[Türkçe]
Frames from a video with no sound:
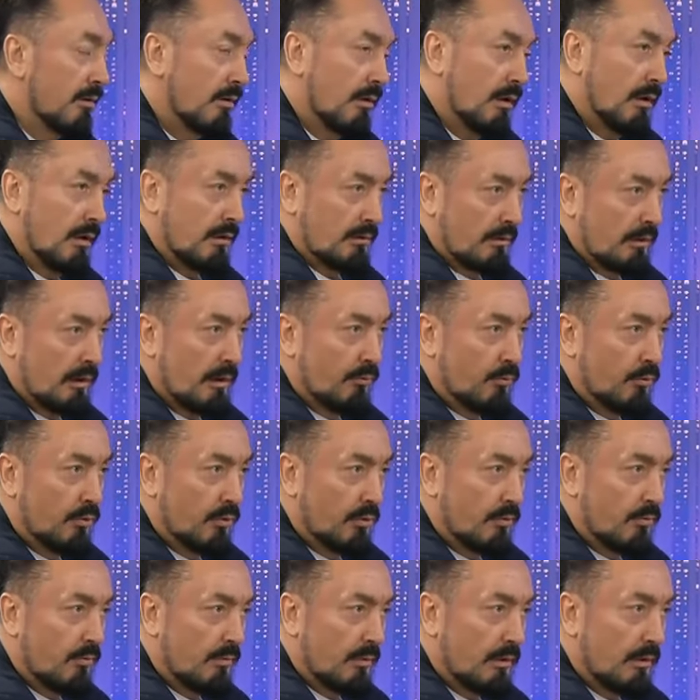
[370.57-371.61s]

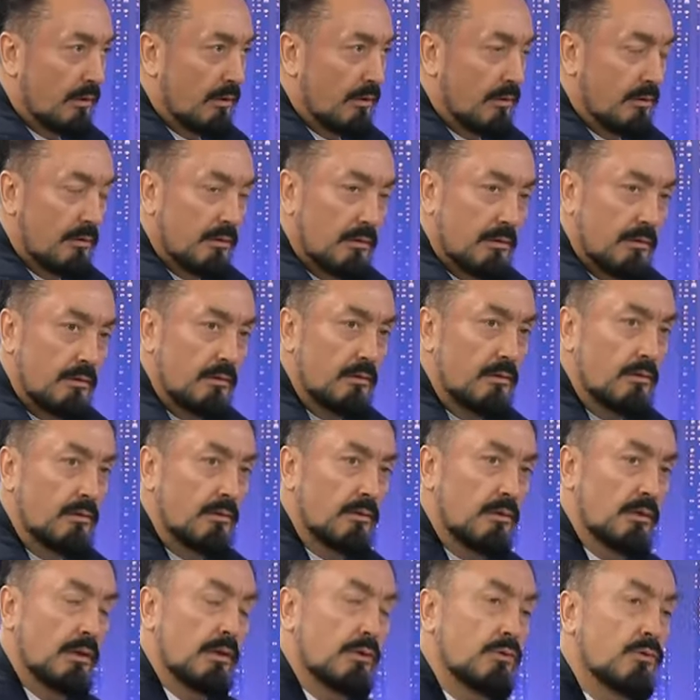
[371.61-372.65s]
aktarmıyorum da
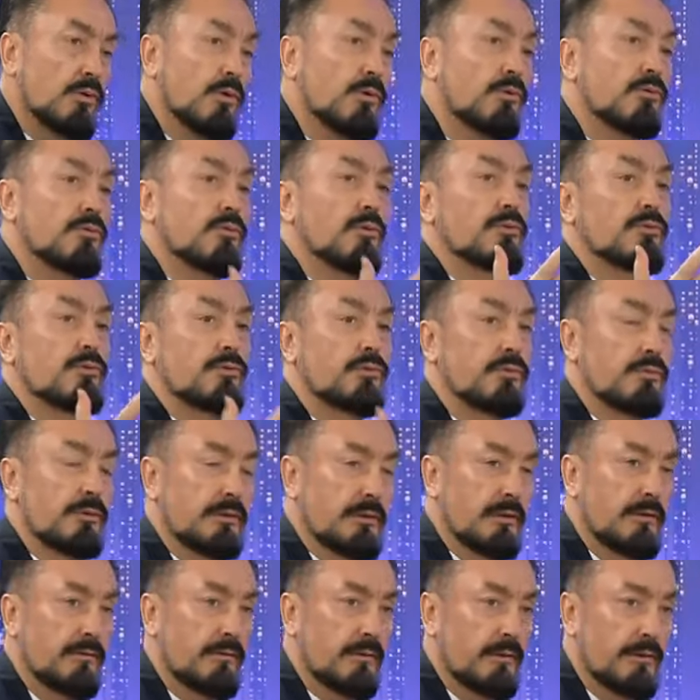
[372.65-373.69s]
e, çok coşkun
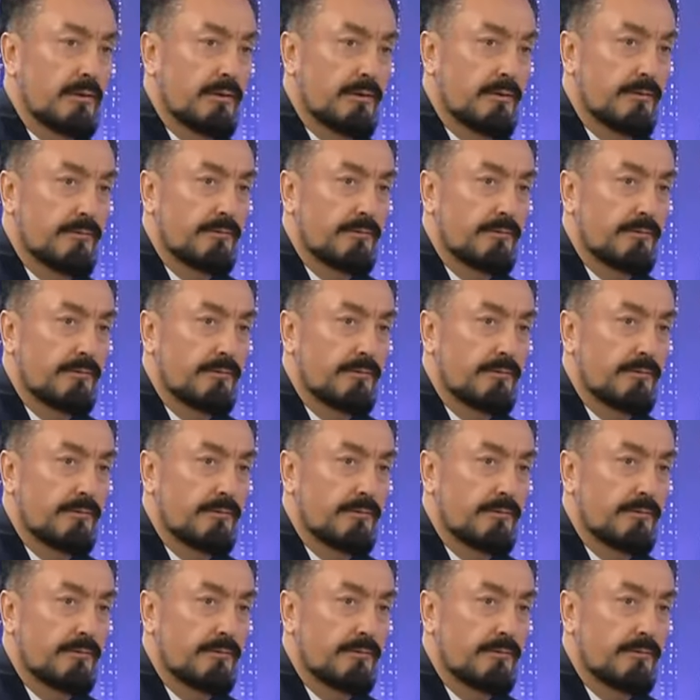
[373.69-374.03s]
sevgileri.